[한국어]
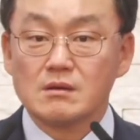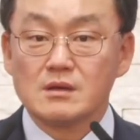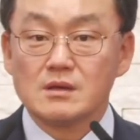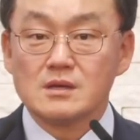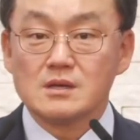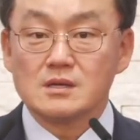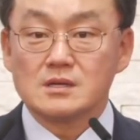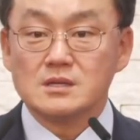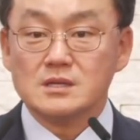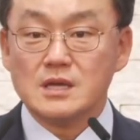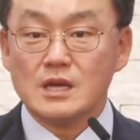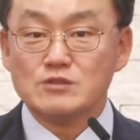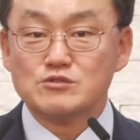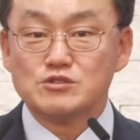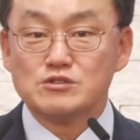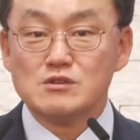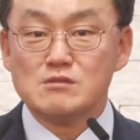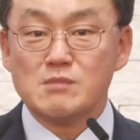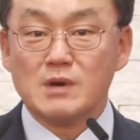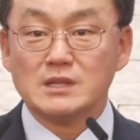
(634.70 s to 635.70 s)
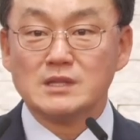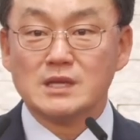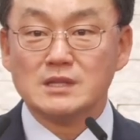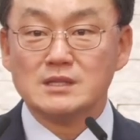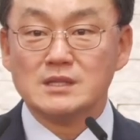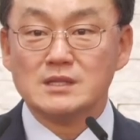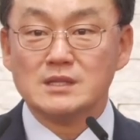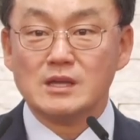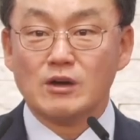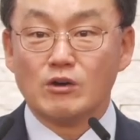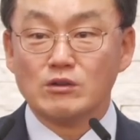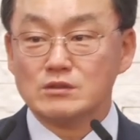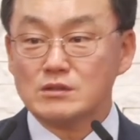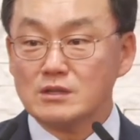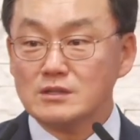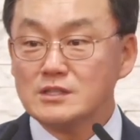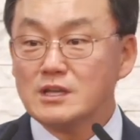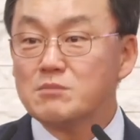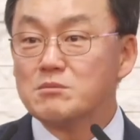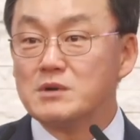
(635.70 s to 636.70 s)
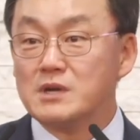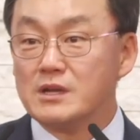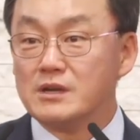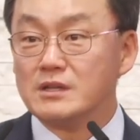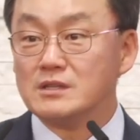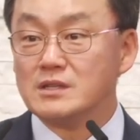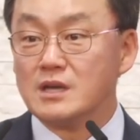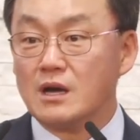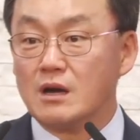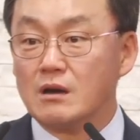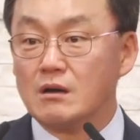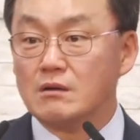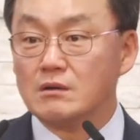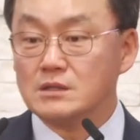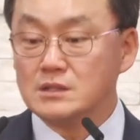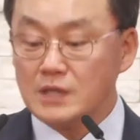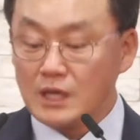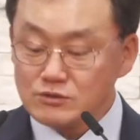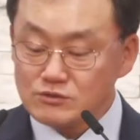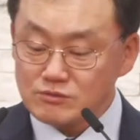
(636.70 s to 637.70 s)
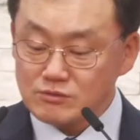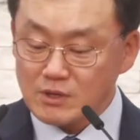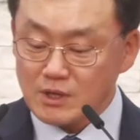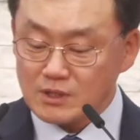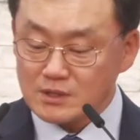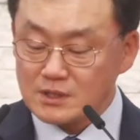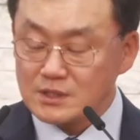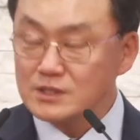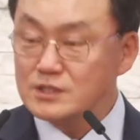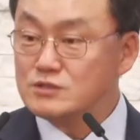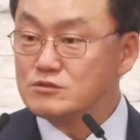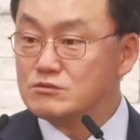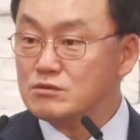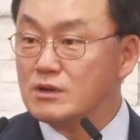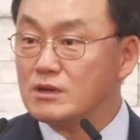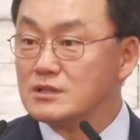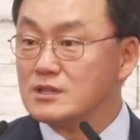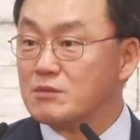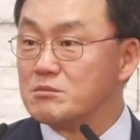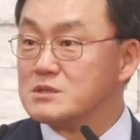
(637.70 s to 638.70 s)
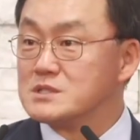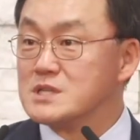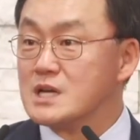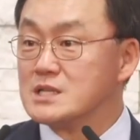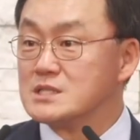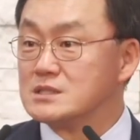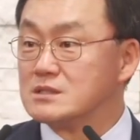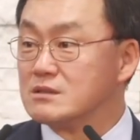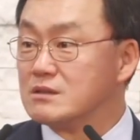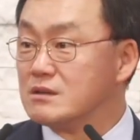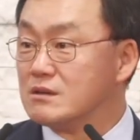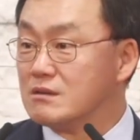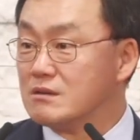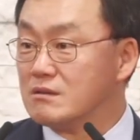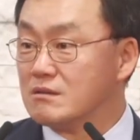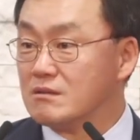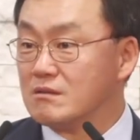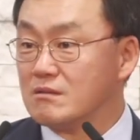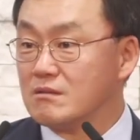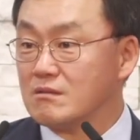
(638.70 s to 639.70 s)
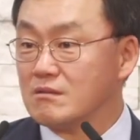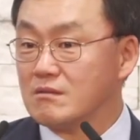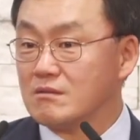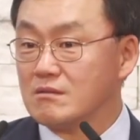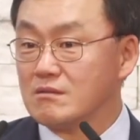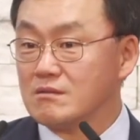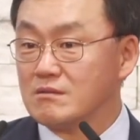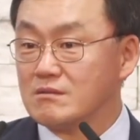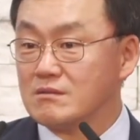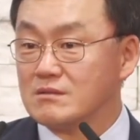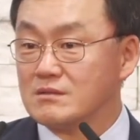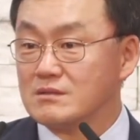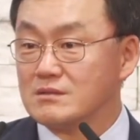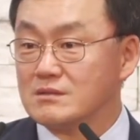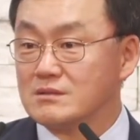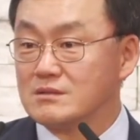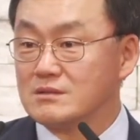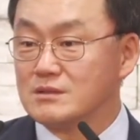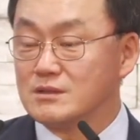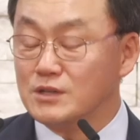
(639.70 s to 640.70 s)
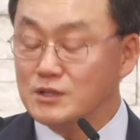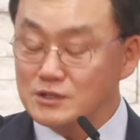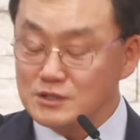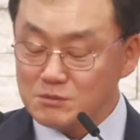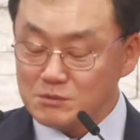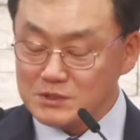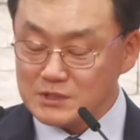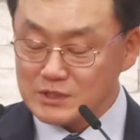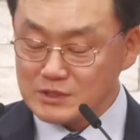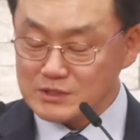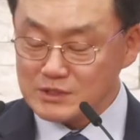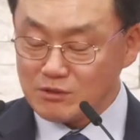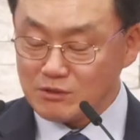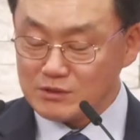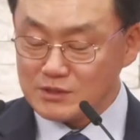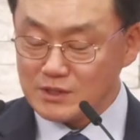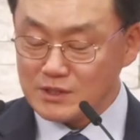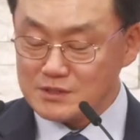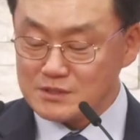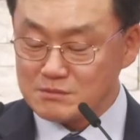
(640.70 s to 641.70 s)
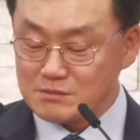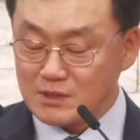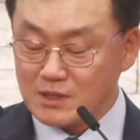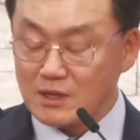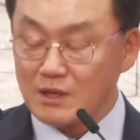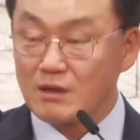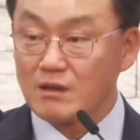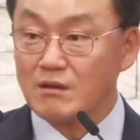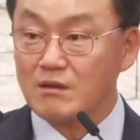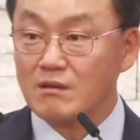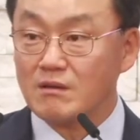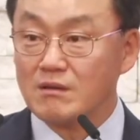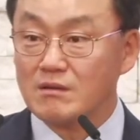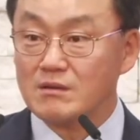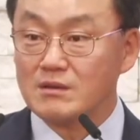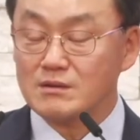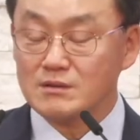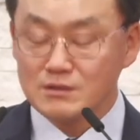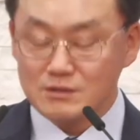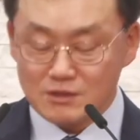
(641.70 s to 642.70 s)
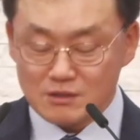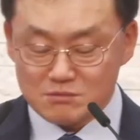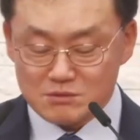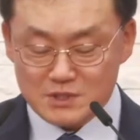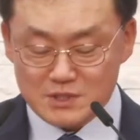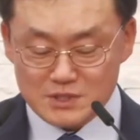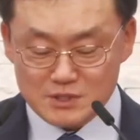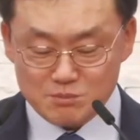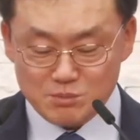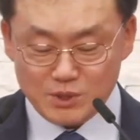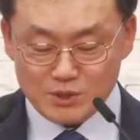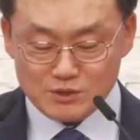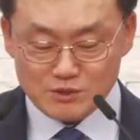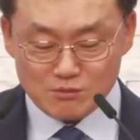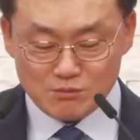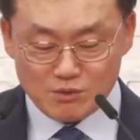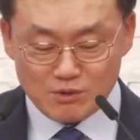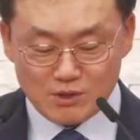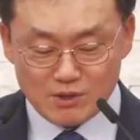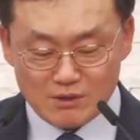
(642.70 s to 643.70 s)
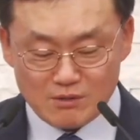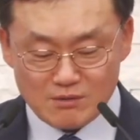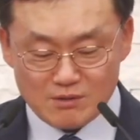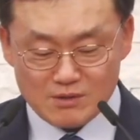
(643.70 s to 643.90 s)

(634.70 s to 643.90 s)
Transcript: 그 예수님을 만났는데 어떤 답을 내렸냐? 예수가 그리스도라는 답을 찾은 거예요. 그랬더니 이 여자가 어떻게 했습니까? 여러분 28절 볼까요?